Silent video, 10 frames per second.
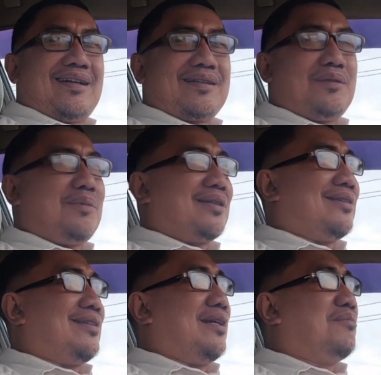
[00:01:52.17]
akibat
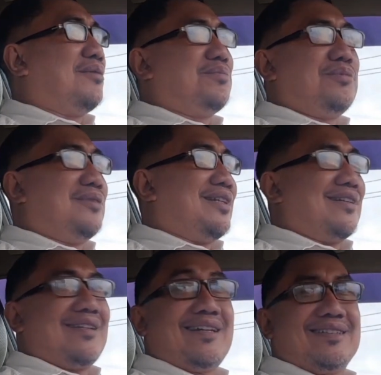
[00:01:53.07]
tidak mampu
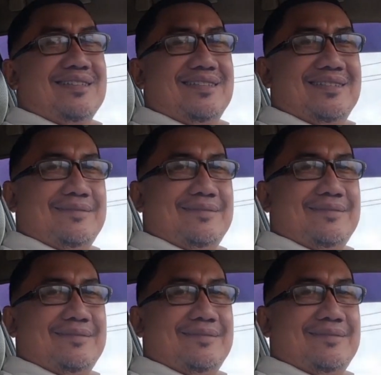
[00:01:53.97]
menang lagi.